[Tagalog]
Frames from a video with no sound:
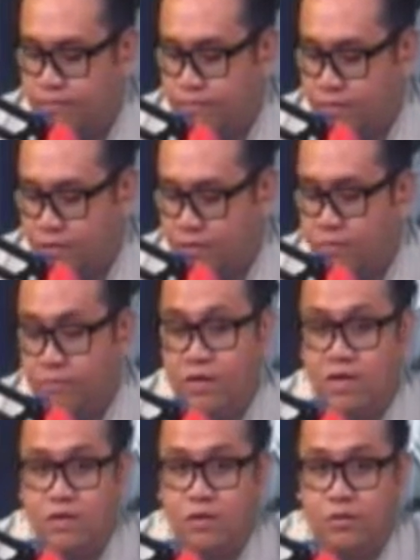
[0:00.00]
Yung
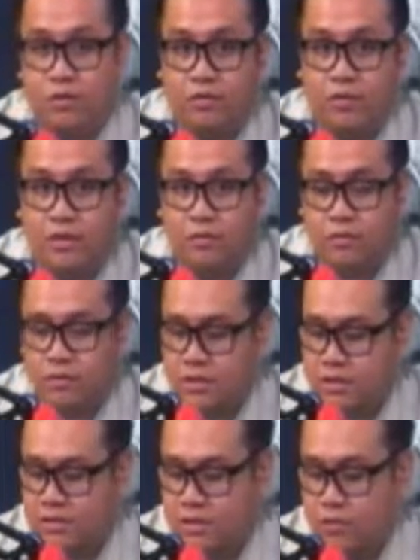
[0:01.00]
video, kaugnay ho sa
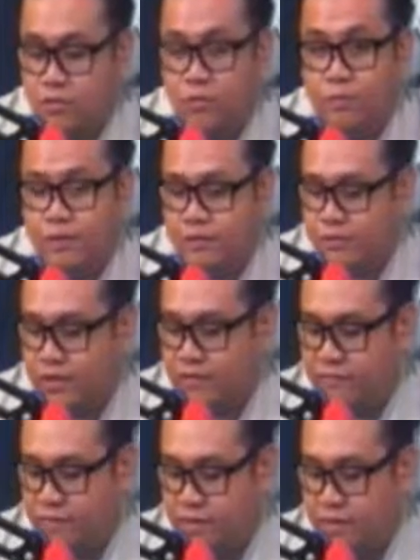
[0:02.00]
isang Uber
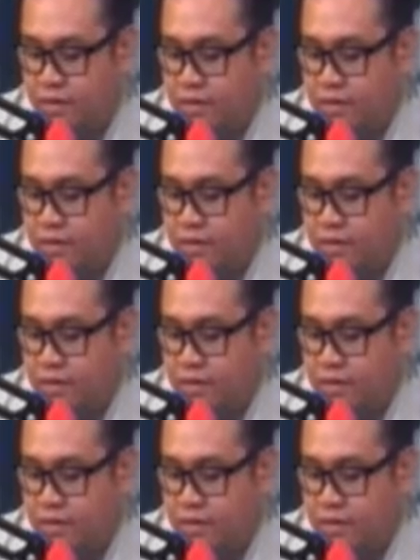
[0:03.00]
driver